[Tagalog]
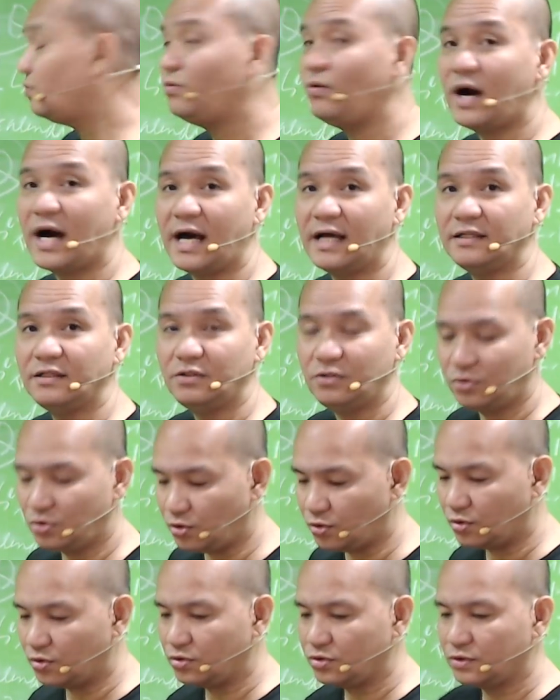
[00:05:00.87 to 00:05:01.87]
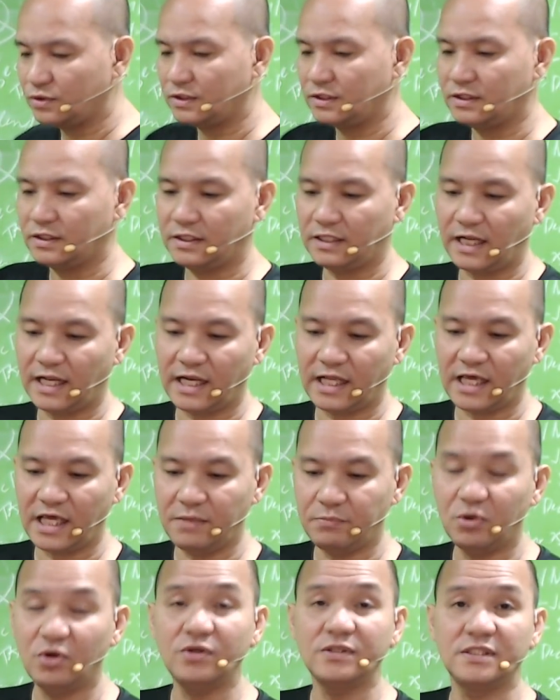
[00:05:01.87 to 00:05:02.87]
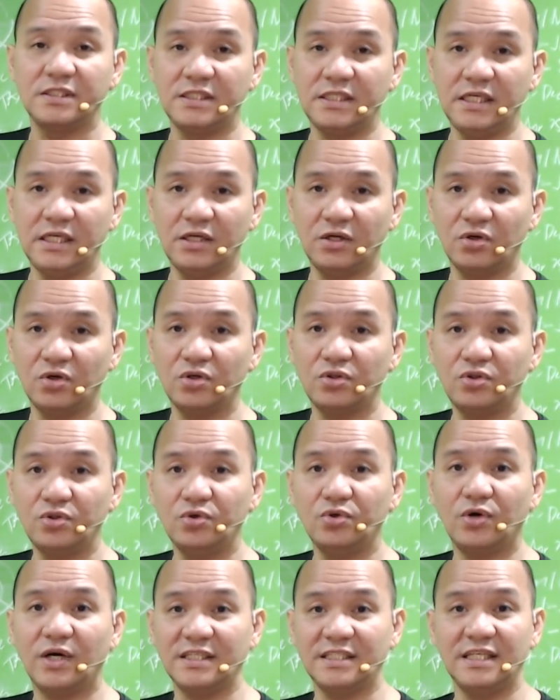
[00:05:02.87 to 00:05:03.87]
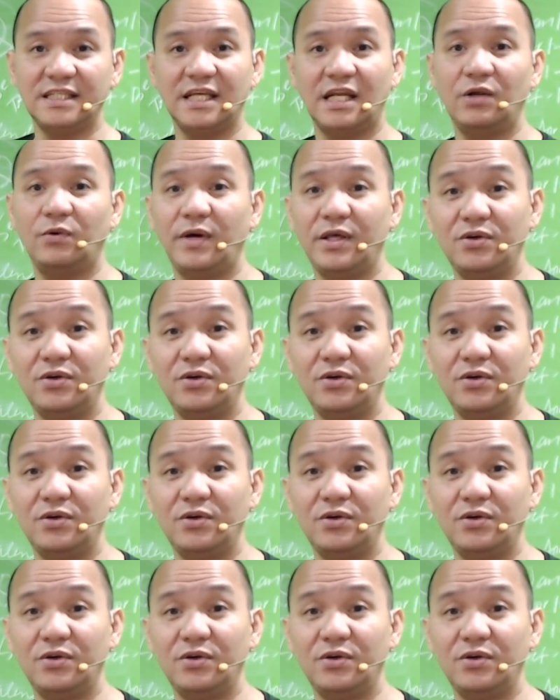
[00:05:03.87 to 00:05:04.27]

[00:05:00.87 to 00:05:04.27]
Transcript: 1, 2. Lalagay mo 0, 2 kasi dalawa